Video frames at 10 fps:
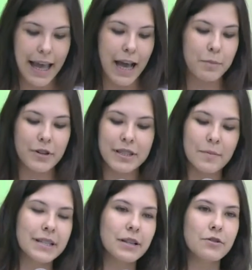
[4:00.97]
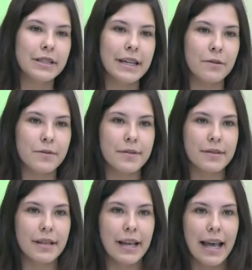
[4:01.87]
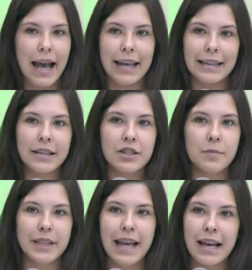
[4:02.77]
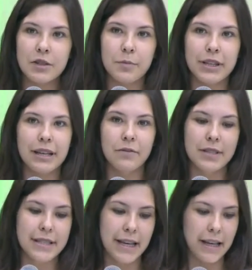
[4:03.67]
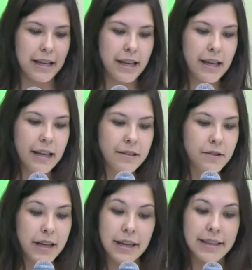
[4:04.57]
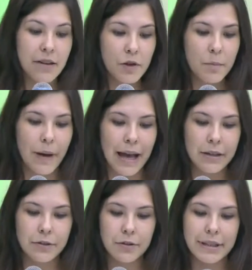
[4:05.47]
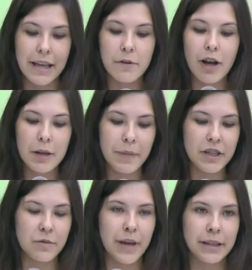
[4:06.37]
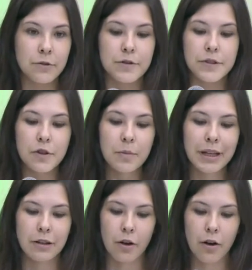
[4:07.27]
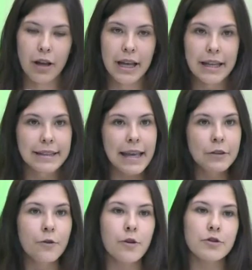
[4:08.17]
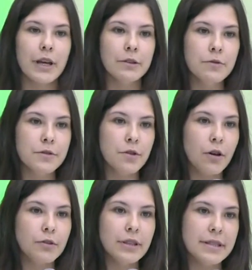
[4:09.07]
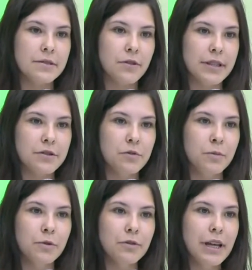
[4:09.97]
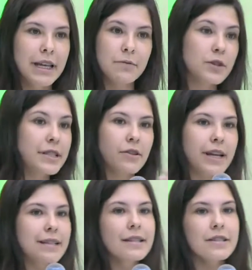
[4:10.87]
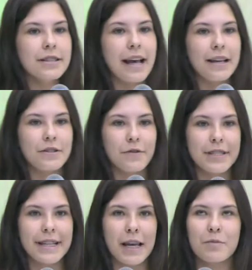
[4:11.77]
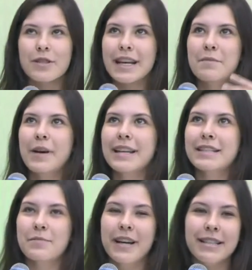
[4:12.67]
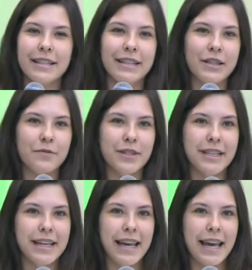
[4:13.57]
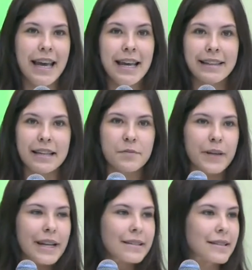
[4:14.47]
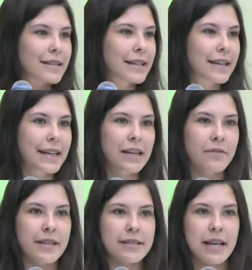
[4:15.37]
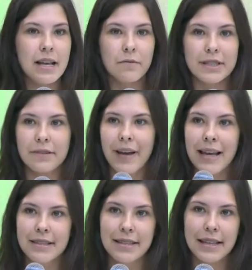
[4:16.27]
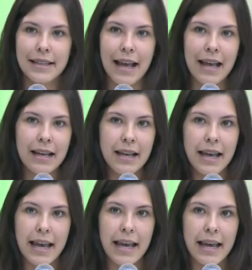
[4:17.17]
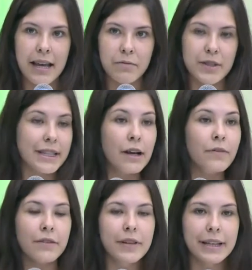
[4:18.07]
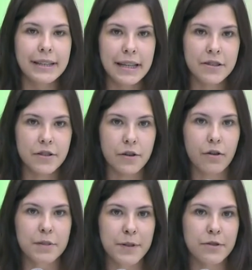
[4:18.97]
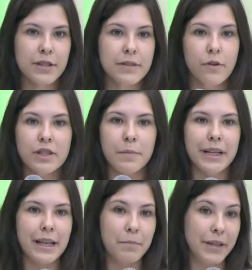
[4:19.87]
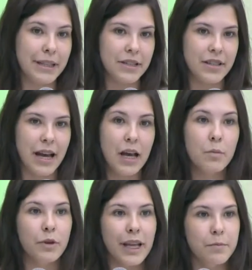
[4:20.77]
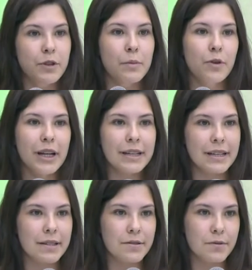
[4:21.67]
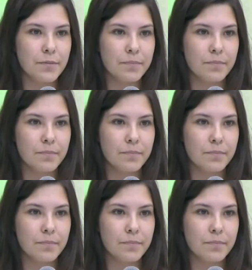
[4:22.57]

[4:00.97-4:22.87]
é a aproximação de Deus, aquela intimidade, porque você eh, teve impacto, teve o arrependimento, se humilhou, tem nojo, renunciou a todas as coisas do mundo e você só quer santidade, você quer buscar mais e mais a Deus, você quer ter experiências incríveis, você vai aceitar, é, você não vai ficar triste com as pessoas que vão te apedrejar, porque é por amor a Cristo.